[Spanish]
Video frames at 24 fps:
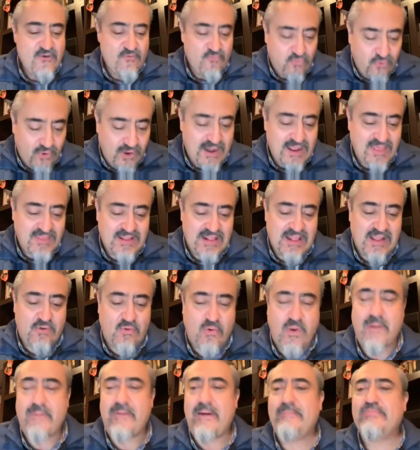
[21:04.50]
fuera de la
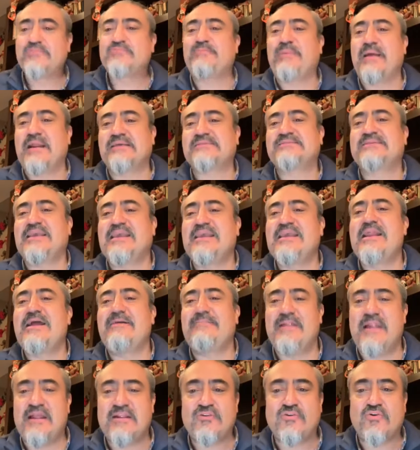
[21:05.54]
cueva, pues para seguir
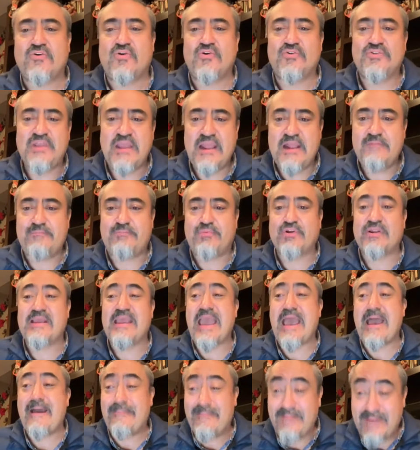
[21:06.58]
hablando con él,
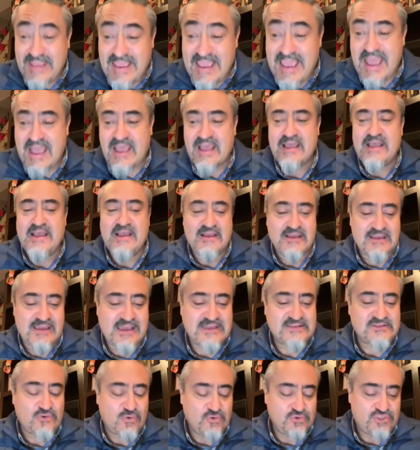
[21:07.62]
porque habría que
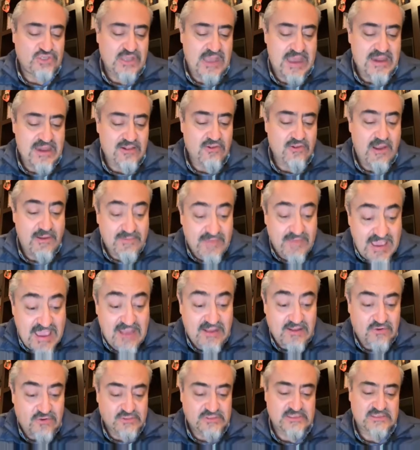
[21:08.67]
escucharlo,
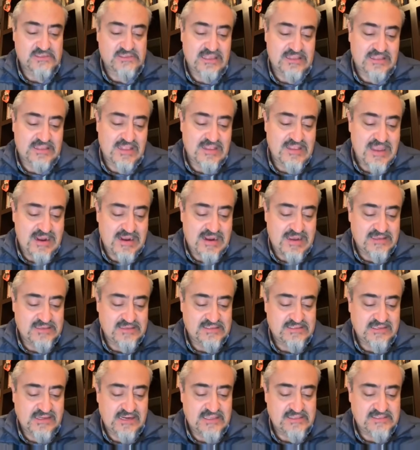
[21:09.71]
había cosas que tenía que
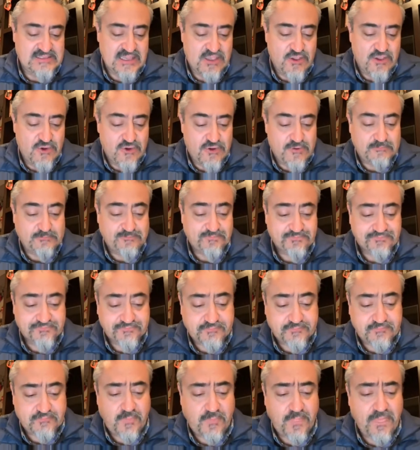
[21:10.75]
decir el Señor.
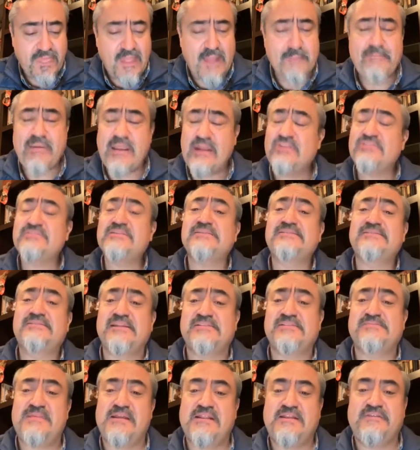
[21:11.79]
Pero estas
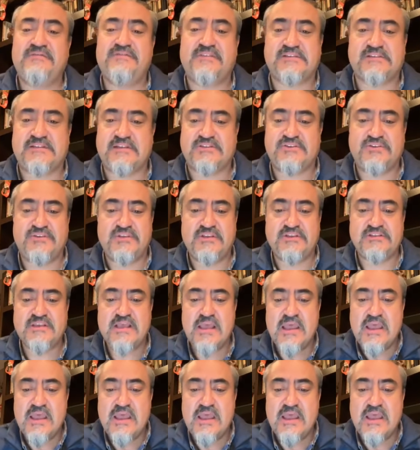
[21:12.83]
tres manifestaciones